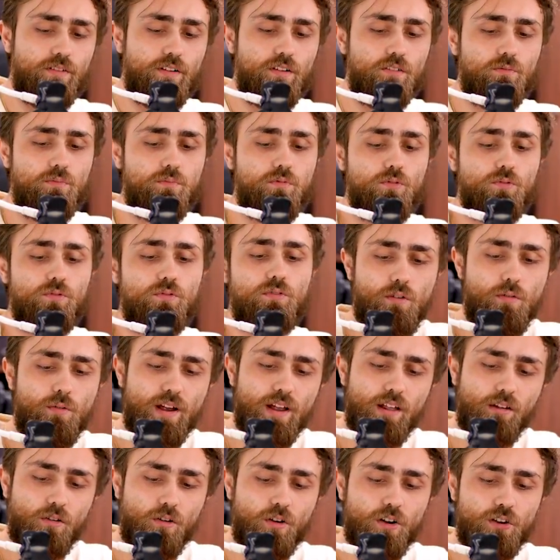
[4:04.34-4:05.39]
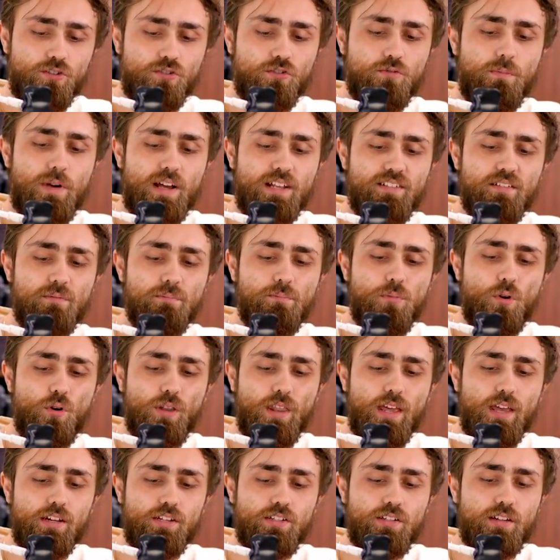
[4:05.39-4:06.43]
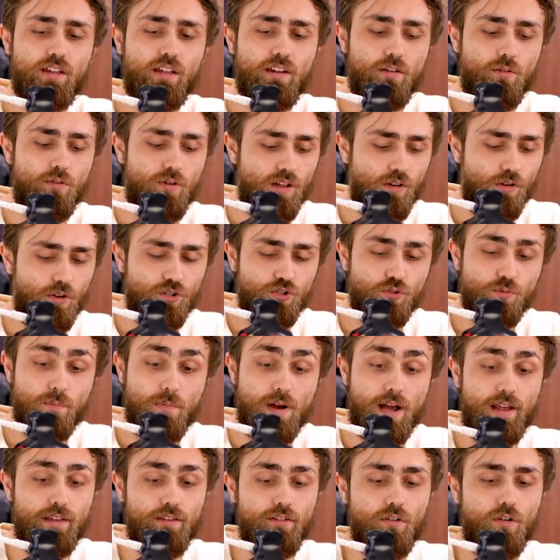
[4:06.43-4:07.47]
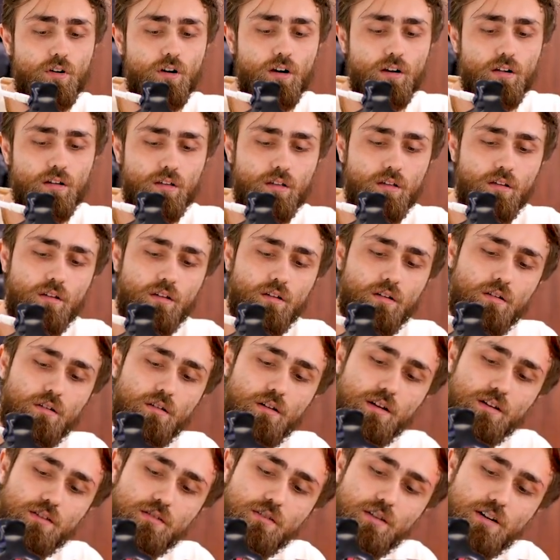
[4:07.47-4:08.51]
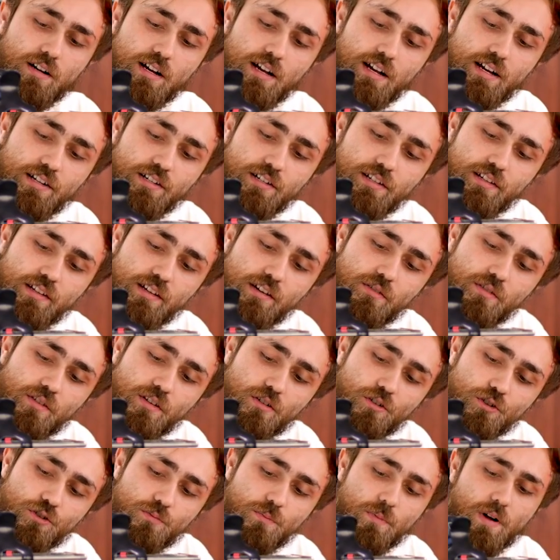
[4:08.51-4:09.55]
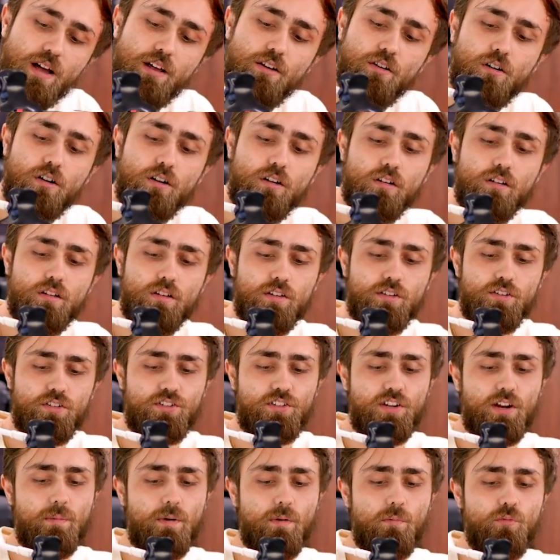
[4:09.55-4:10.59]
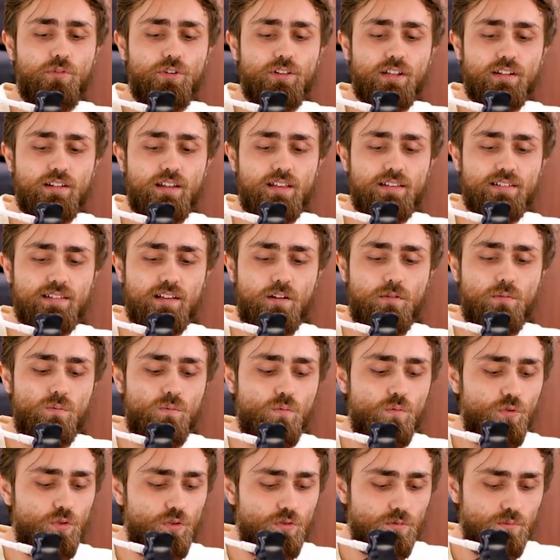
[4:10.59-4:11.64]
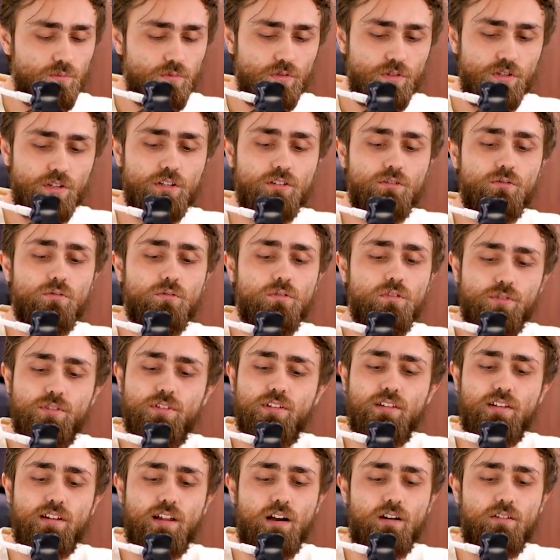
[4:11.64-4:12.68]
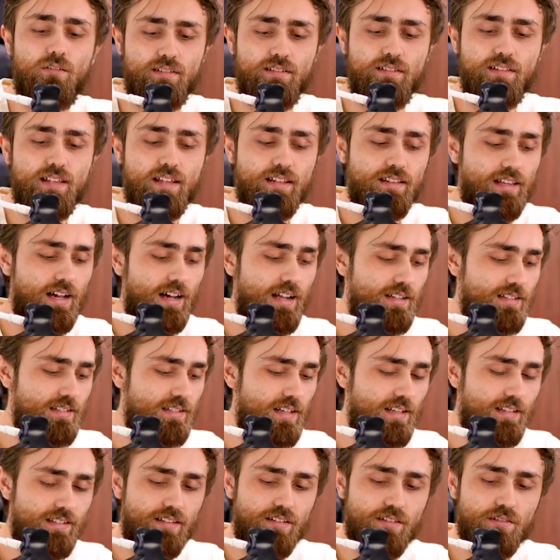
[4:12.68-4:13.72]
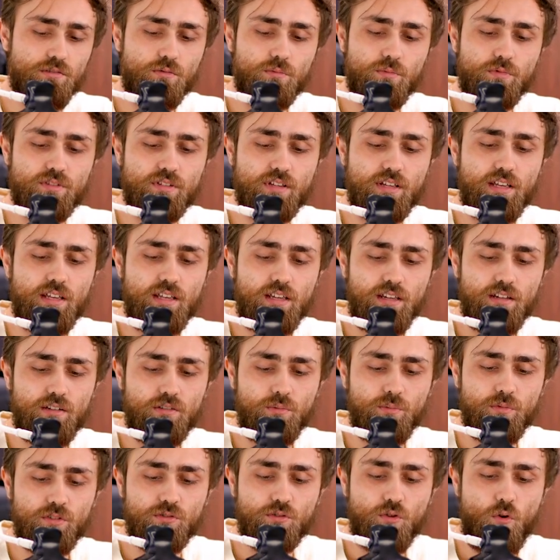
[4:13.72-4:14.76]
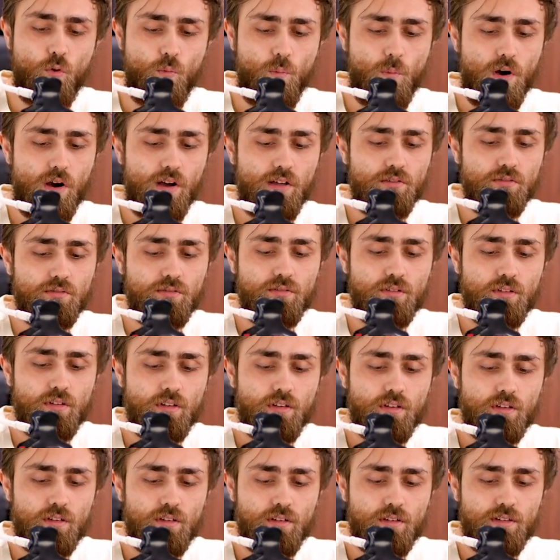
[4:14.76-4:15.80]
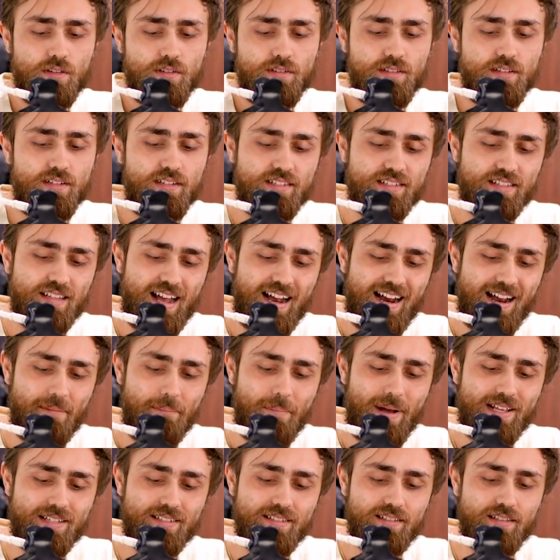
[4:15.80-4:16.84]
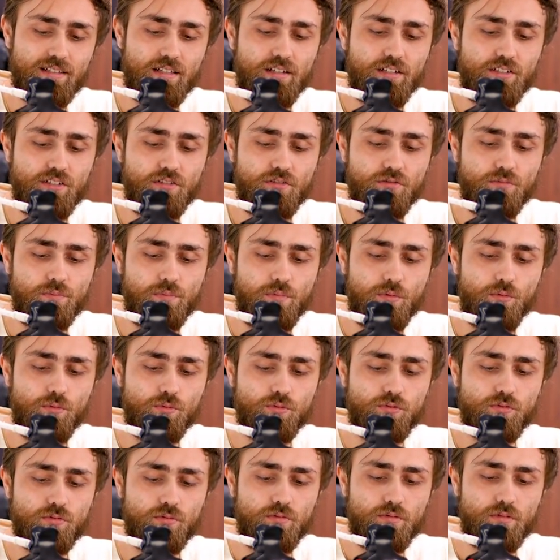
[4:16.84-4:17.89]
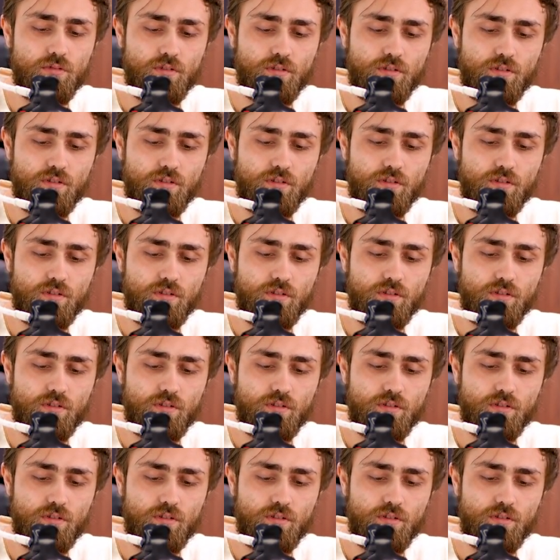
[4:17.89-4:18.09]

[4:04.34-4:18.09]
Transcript: fica no pulso. É um relógio mais imponente, né? Ele é um relógio maior. Olha só a caixa dele, é um relógio maior chama muita atenção, muito bonito, por sinal. os detalhes, né, esses números aí em números romanos, se destaca bastante no pulso,